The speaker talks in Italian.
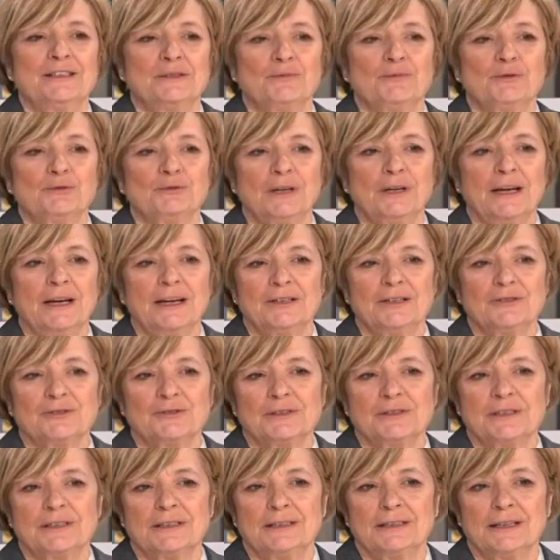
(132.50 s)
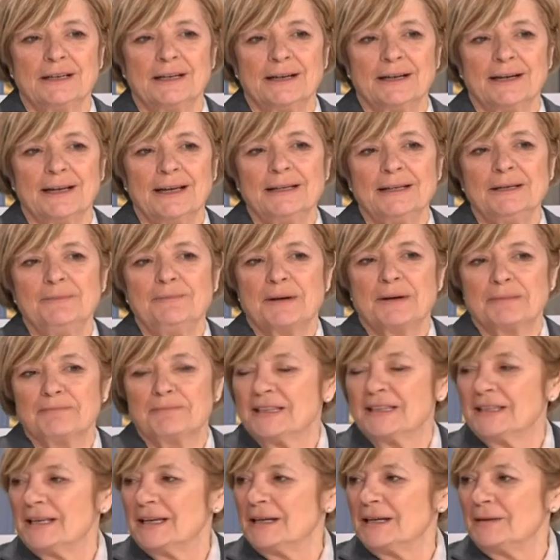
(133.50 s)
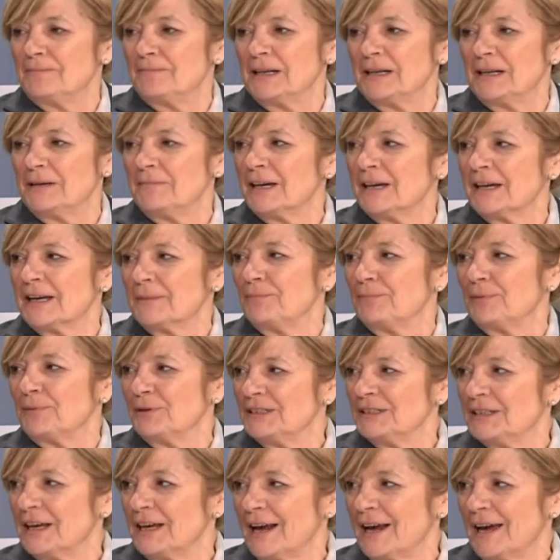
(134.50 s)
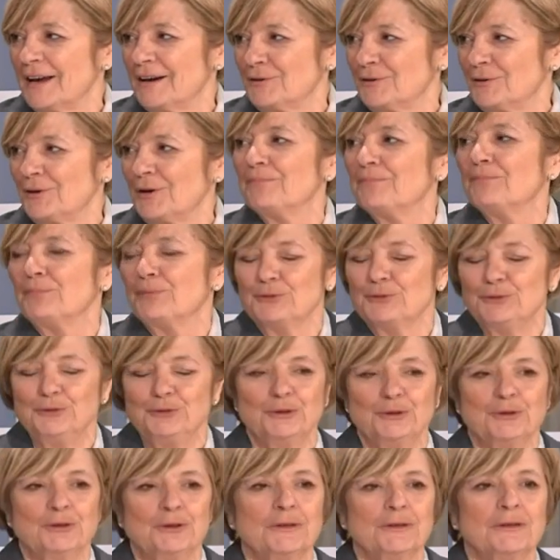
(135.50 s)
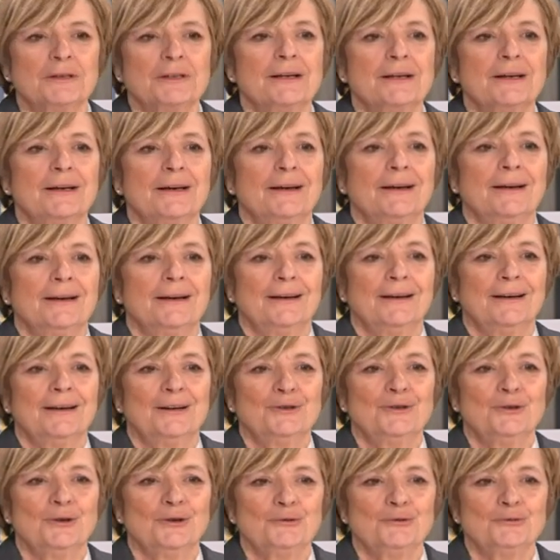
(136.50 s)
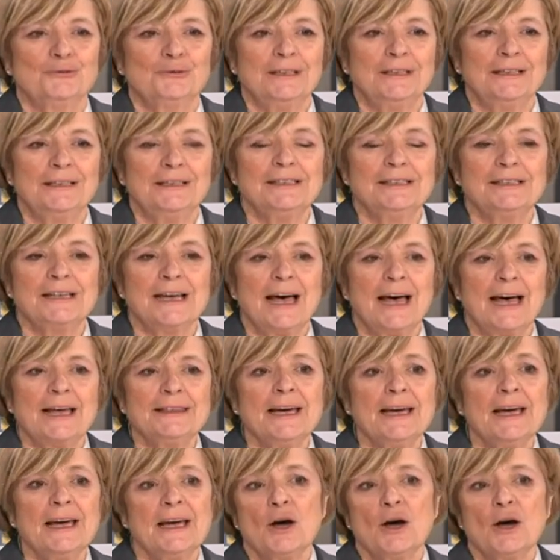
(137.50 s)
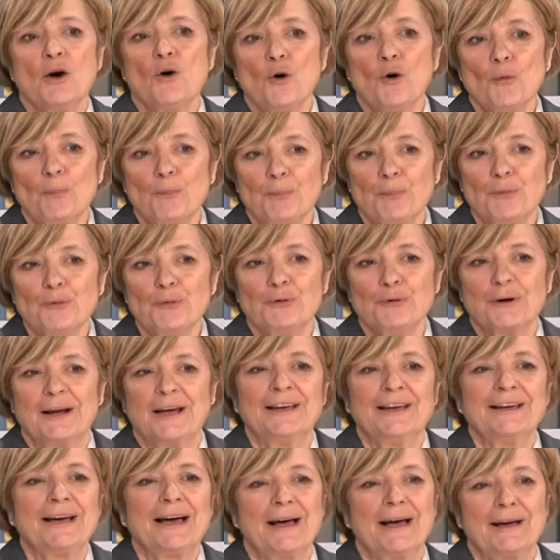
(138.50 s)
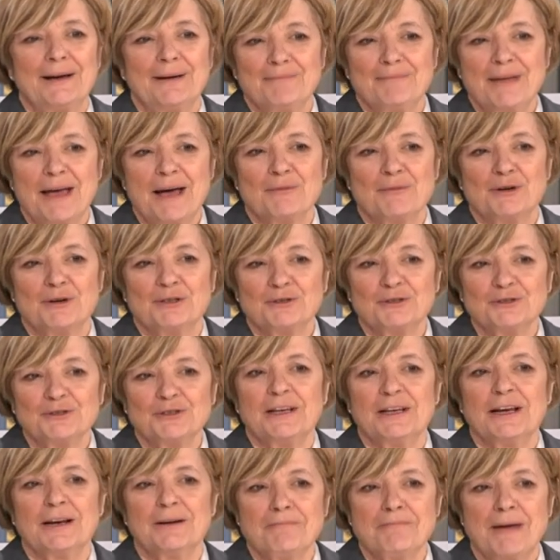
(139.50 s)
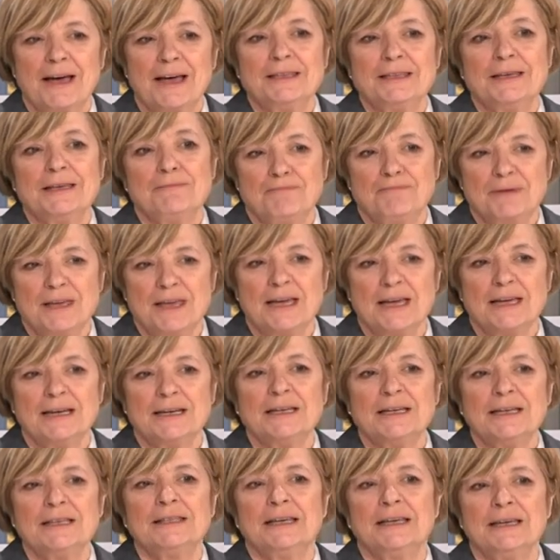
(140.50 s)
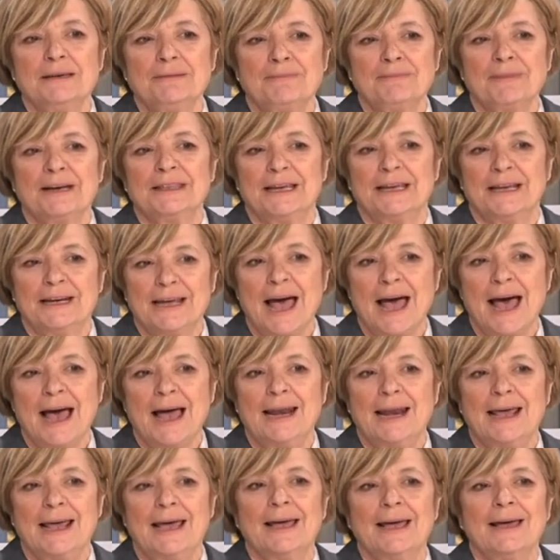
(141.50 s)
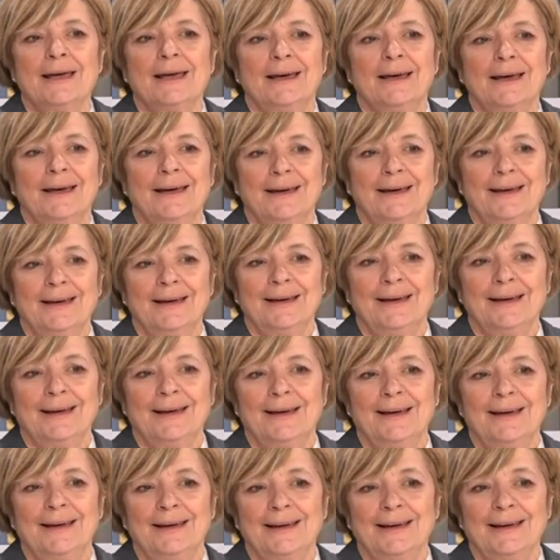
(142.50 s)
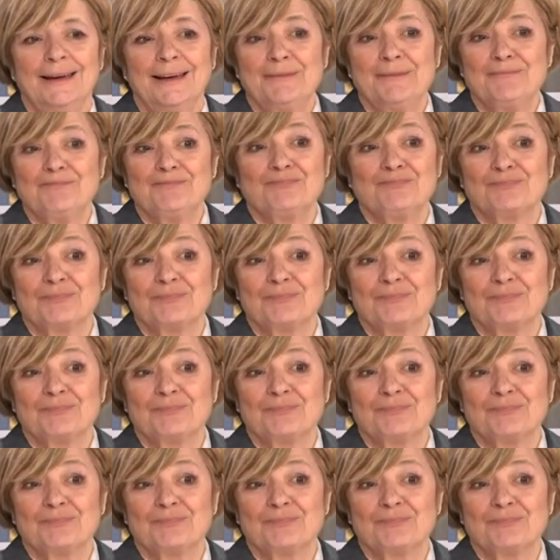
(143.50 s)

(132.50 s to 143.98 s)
sfruttare i nostri terreni per materie prime che poi saranno appunto eh, non utilizzate, oppure abbiamo i nostri armadi pieni di materiale eh,